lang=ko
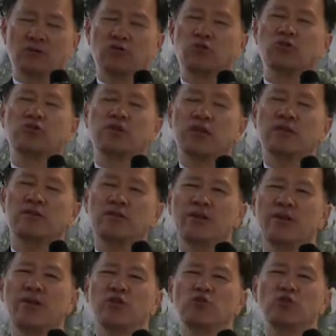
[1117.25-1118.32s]
그때는
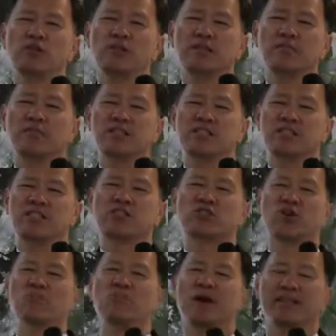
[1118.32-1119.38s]
이수님을
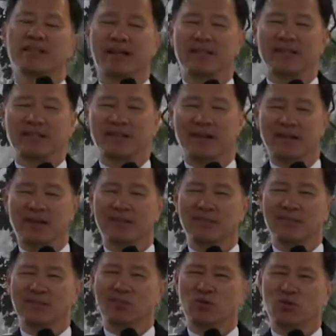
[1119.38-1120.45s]
직접 만났으니까
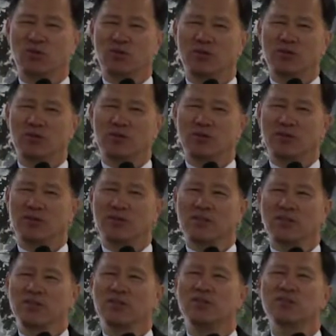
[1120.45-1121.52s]
그렇죠.
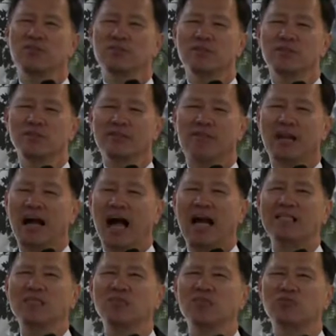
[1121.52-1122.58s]
지금은
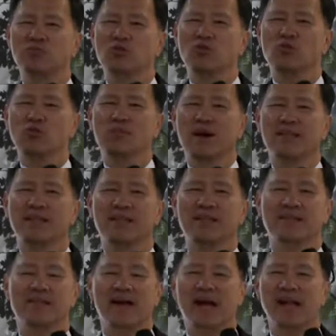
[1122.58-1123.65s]
간접적으로
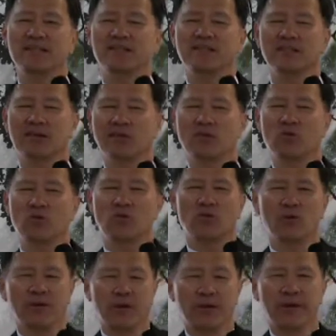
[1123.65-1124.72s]
만난다 할지라도
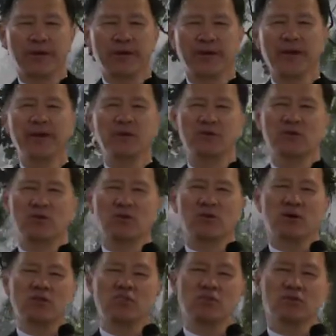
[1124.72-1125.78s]
예를
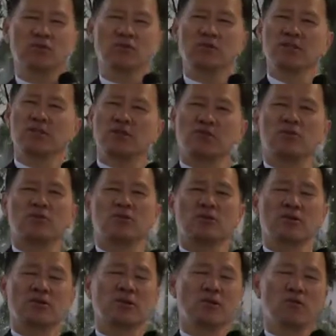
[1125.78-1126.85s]
들어갖고서 이런
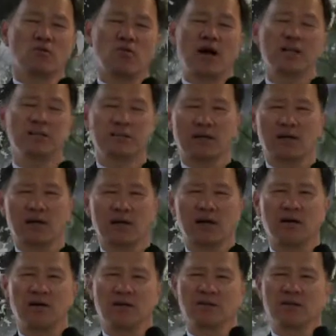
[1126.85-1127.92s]
환자가